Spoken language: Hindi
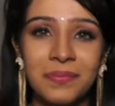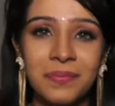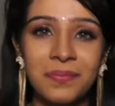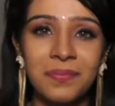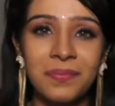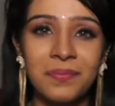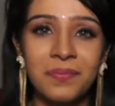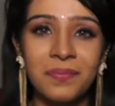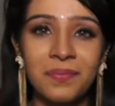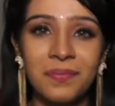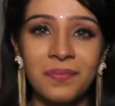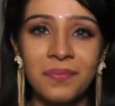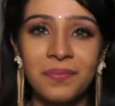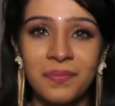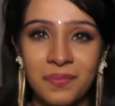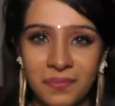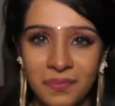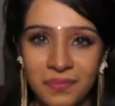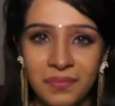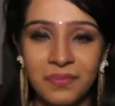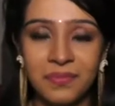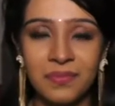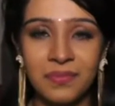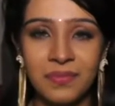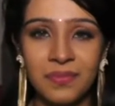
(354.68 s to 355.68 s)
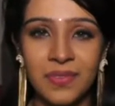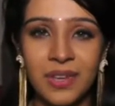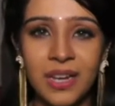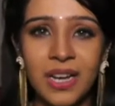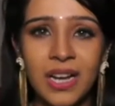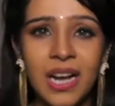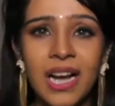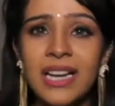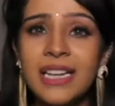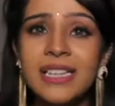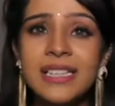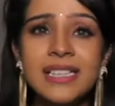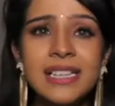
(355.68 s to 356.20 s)
काली से होती है
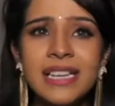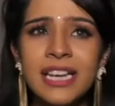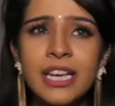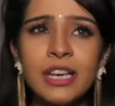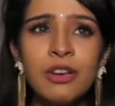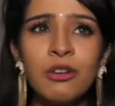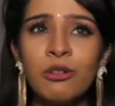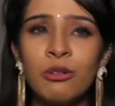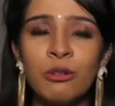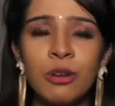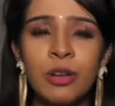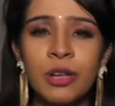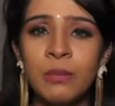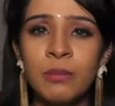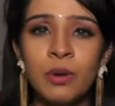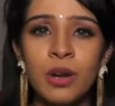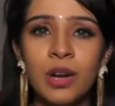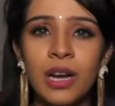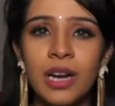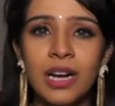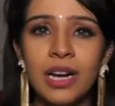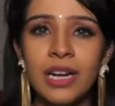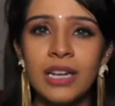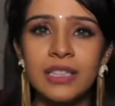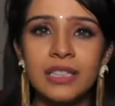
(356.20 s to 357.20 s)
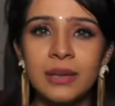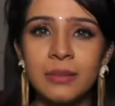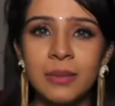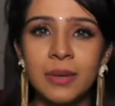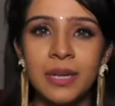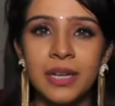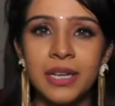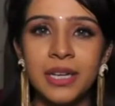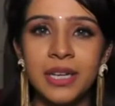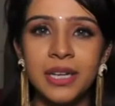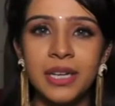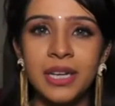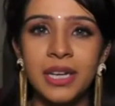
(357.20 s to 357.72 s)
काली से नहीं होगी मुलाकात
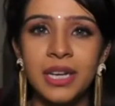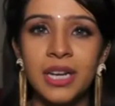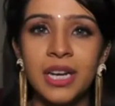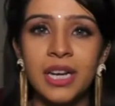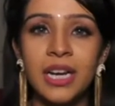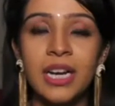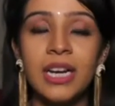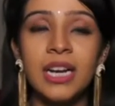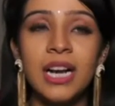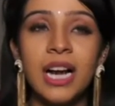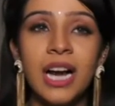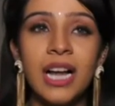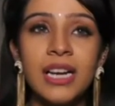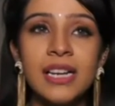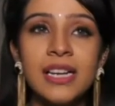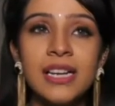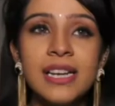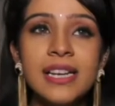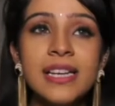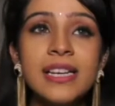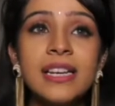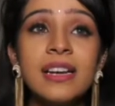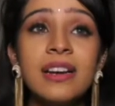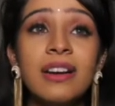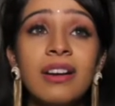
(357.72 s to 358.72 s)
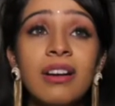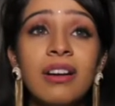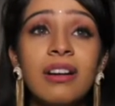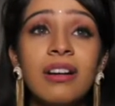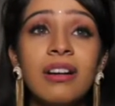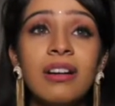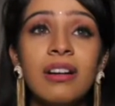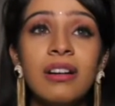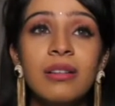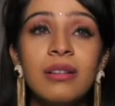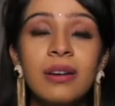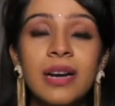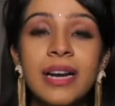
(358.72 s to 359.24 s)
हमारी काली
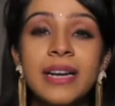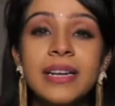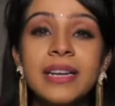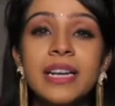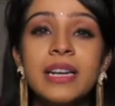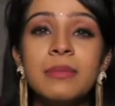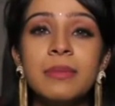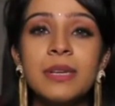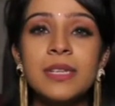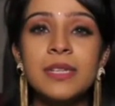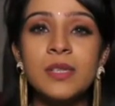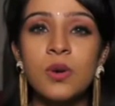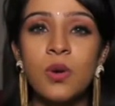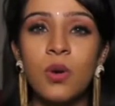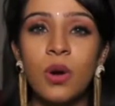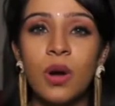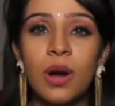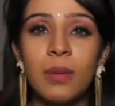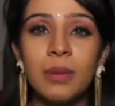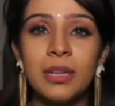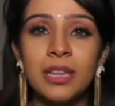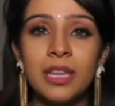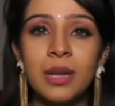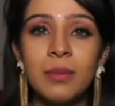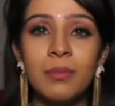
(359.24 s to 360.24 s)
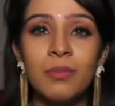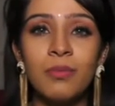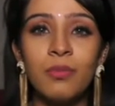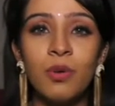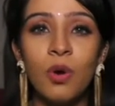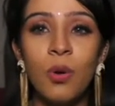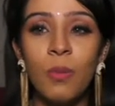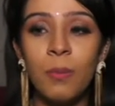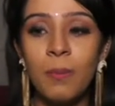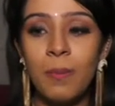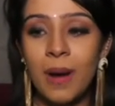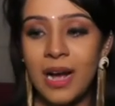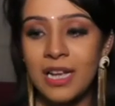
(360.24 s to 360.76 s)
हिट एंड मिस होगा मतलब
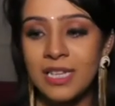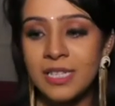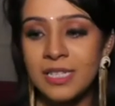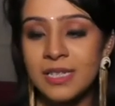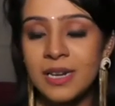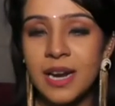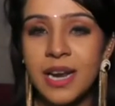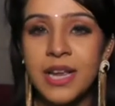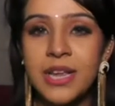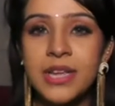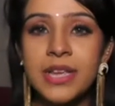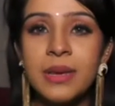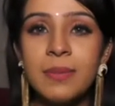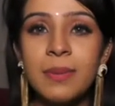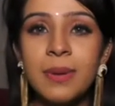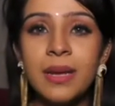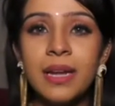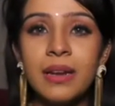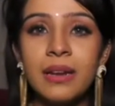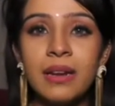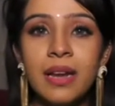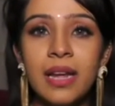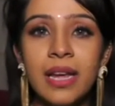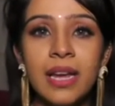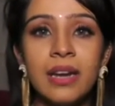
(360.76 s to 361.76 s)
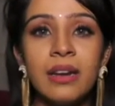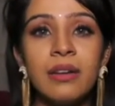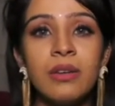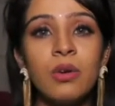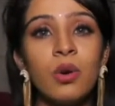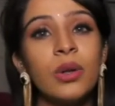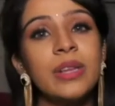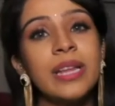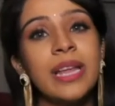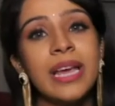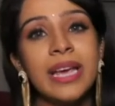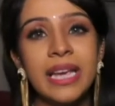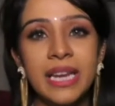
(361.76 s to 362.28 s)
वो पास रहेगी भी लेकिन
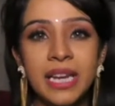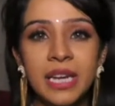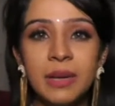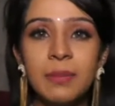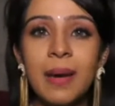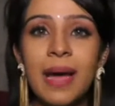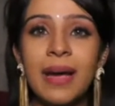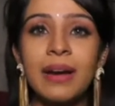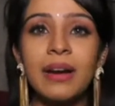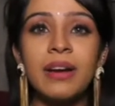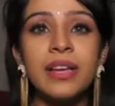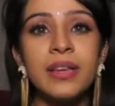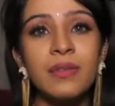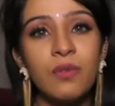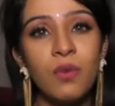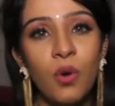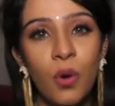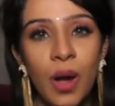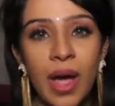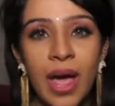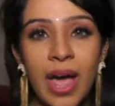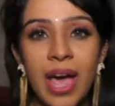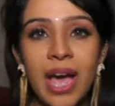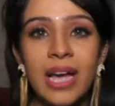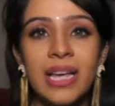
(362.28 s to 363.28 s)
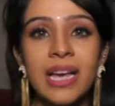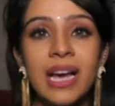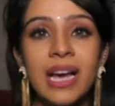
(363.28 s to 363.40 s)
कोई देख ही नहीं पाएगा कि वो है